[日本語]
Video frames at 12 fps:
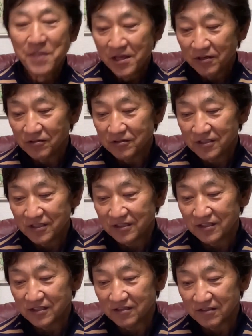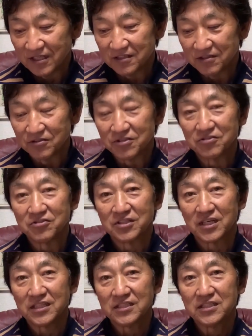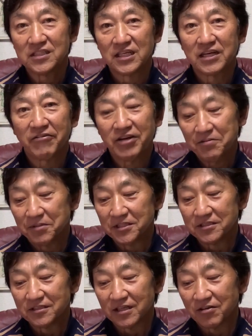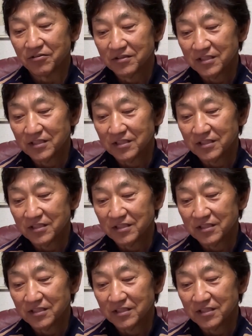こういう選手たちの数字が一気に変わればですねこん